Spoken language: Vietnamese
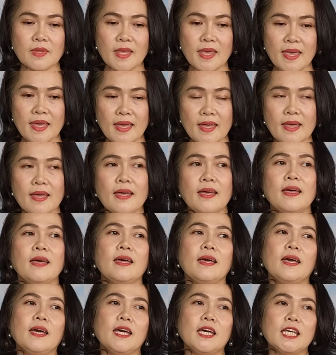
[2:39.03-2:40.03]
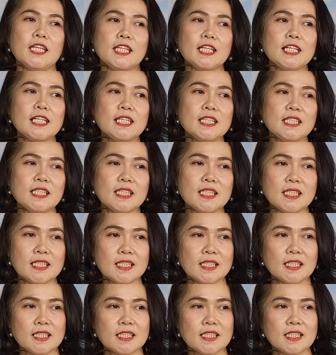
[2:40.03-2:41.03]
à tức là chị
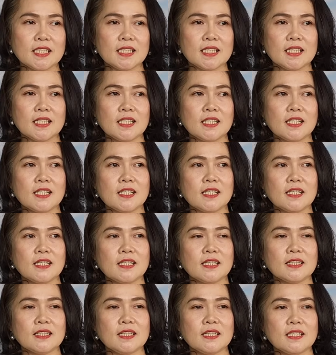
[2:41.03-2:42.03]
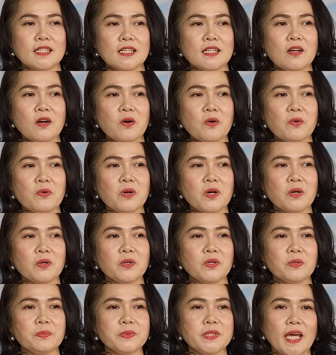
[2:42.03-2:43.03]
ờ, chị ờ, chị kết hôn
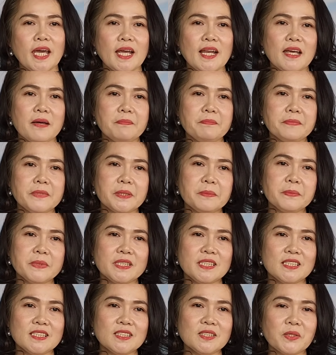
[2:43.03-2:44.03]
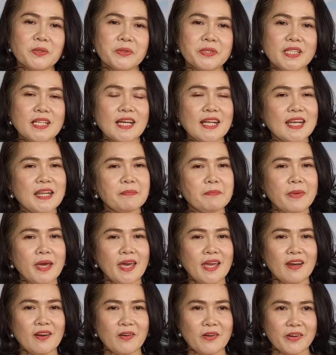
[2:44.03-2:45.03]
hồi lúc trẻ lắm năm 19 tuổi ra làm
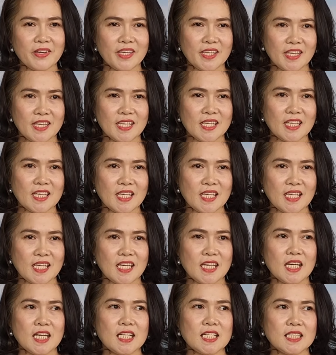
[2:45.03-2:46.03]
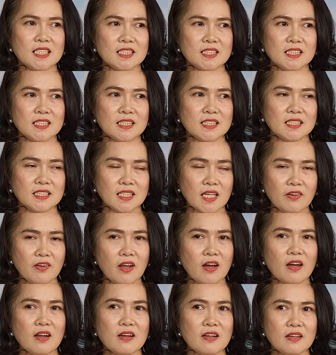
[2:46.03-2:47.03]
mẹ rồi à. rồi ờ, sau
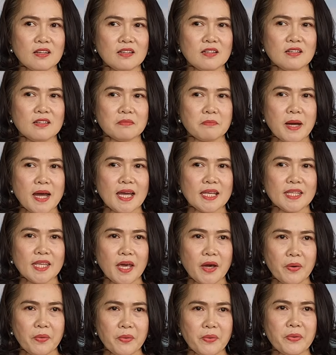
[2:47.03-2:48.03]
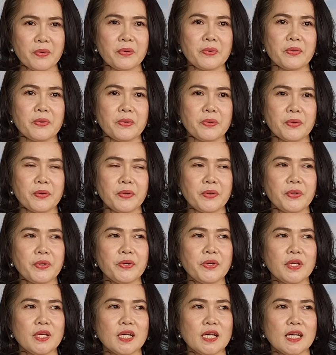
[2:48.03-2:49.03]
đó là được ba cháu
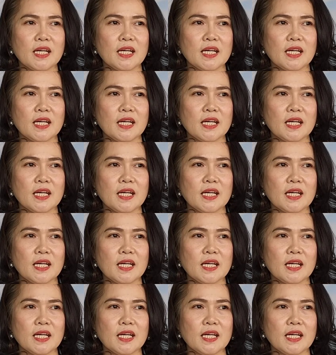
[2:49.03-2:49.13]
rồi